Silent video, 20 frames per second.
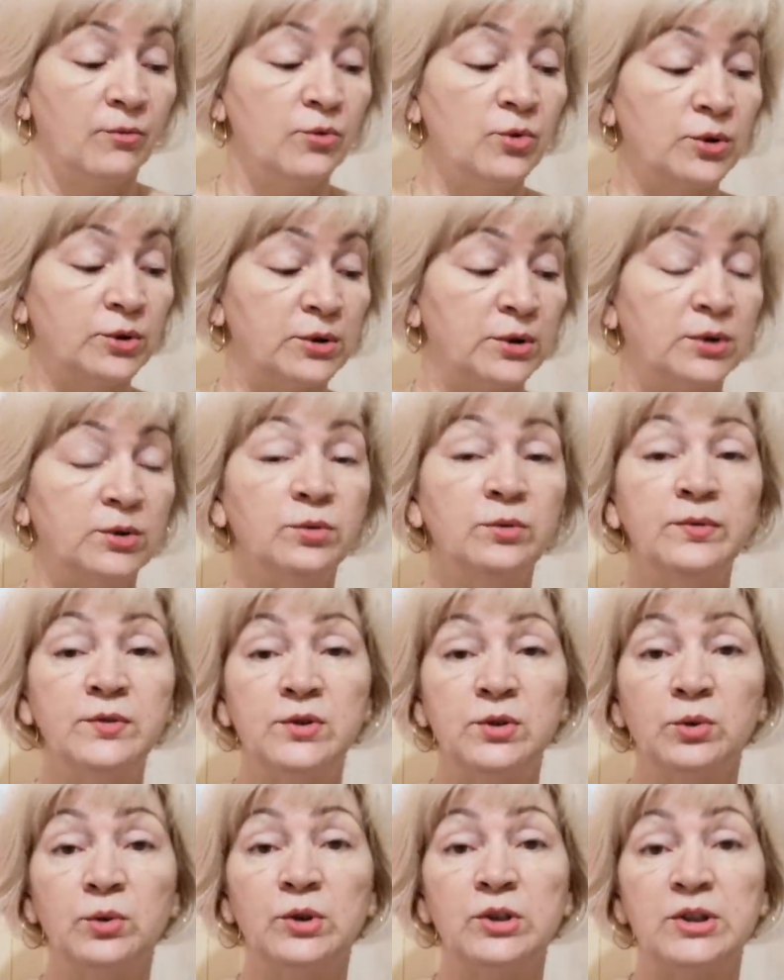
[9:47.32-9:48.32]
Вот, ну
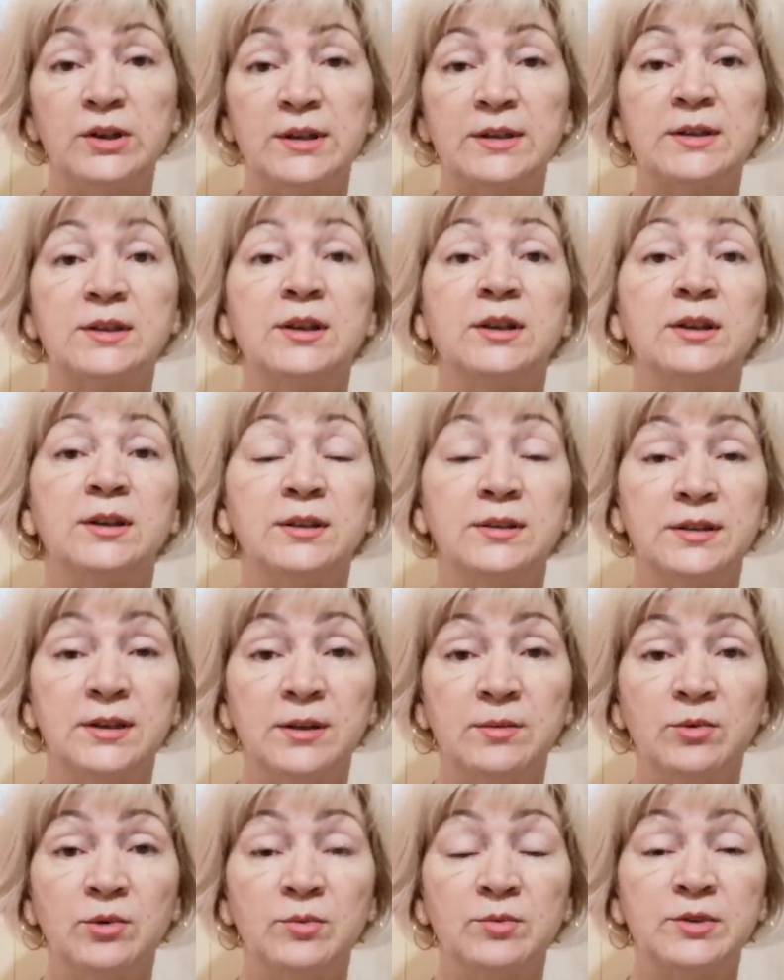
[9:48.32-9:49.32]
все, сейчас
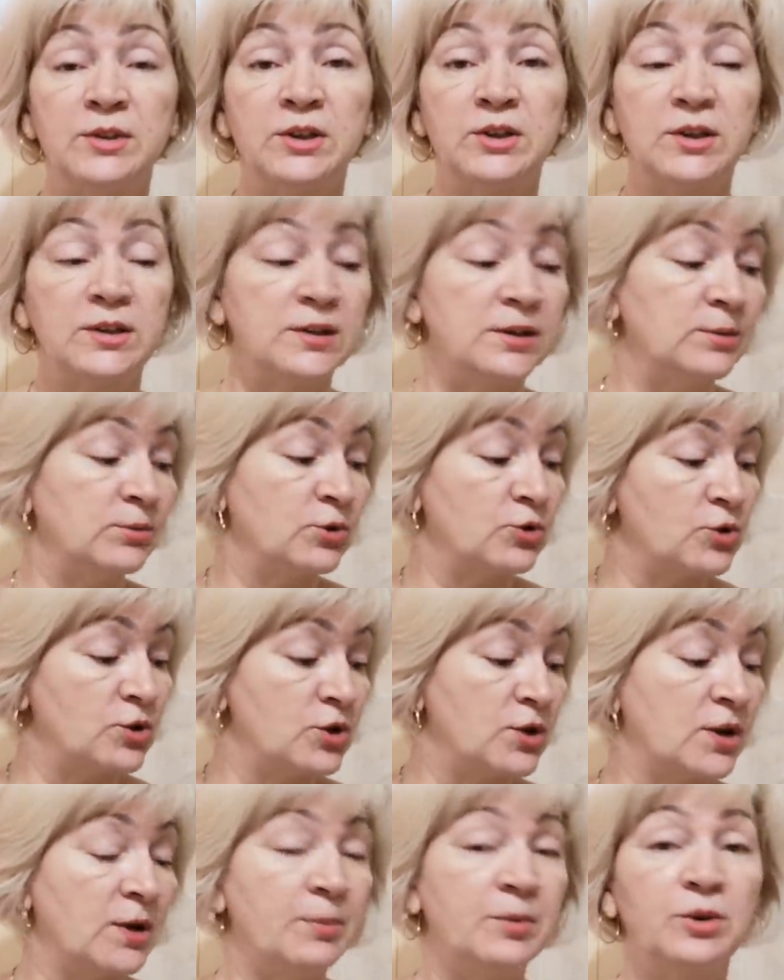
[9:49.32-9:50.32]
займемся, сейчас
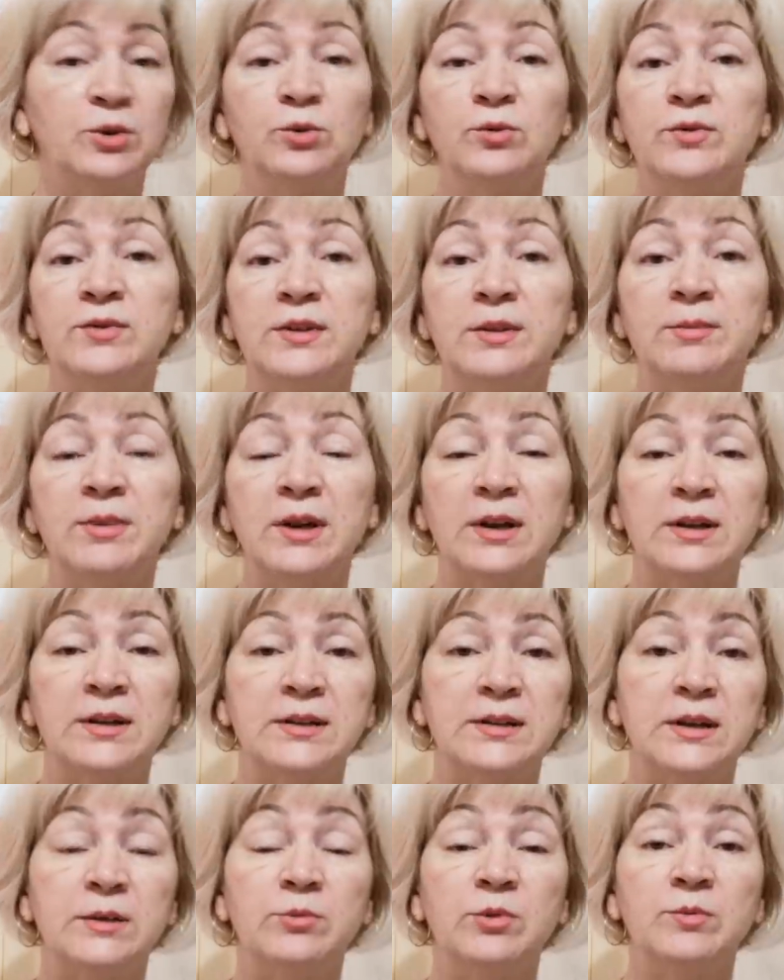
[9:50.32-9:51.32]
немножечко приду в себя
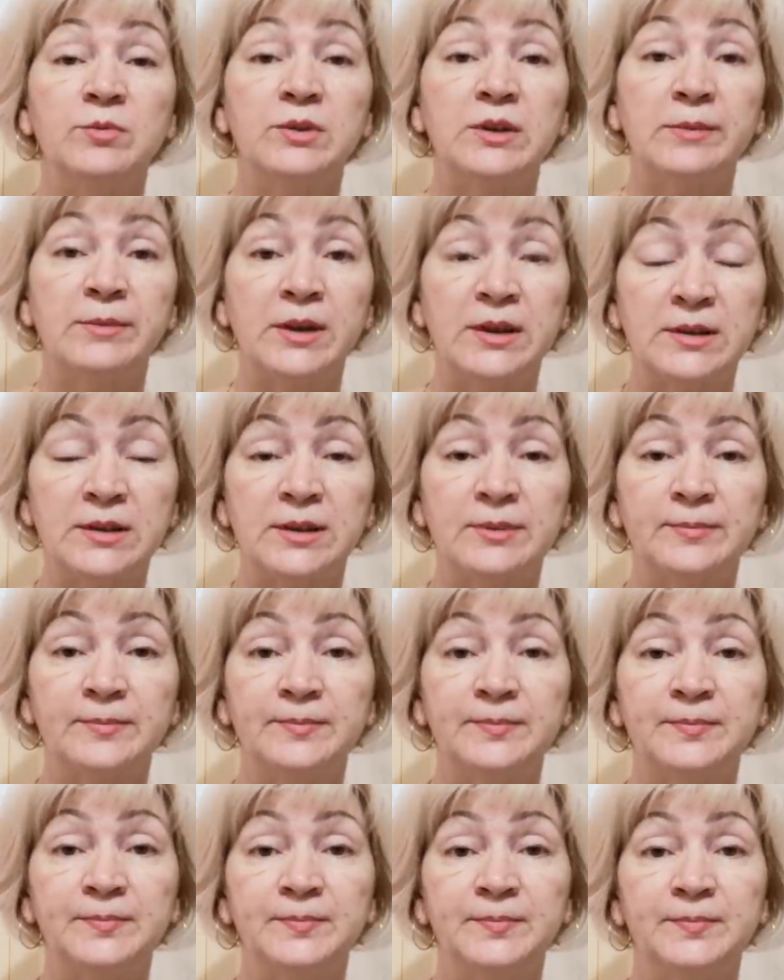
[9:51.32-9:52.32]
и займемся мясом.